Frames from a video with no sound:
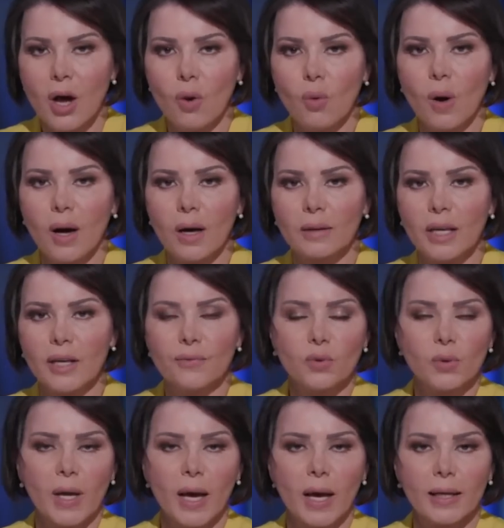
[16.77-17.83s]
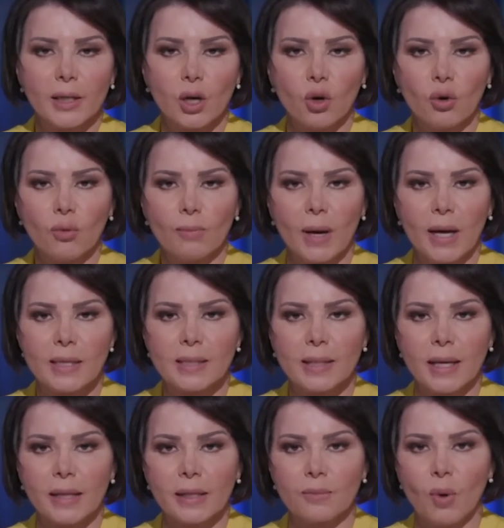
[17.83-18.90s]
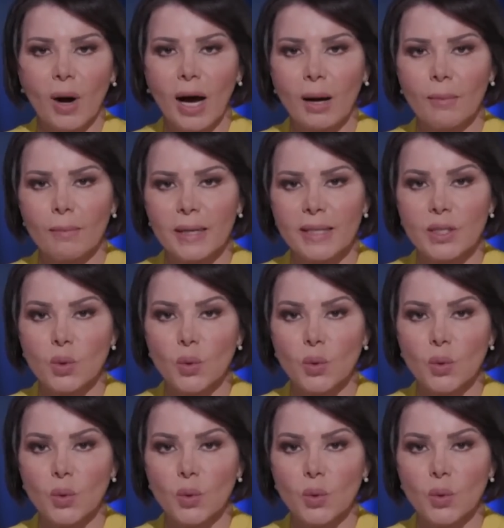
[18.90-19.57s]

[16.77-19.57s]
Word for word: وضيفنا اليوم السيد محمد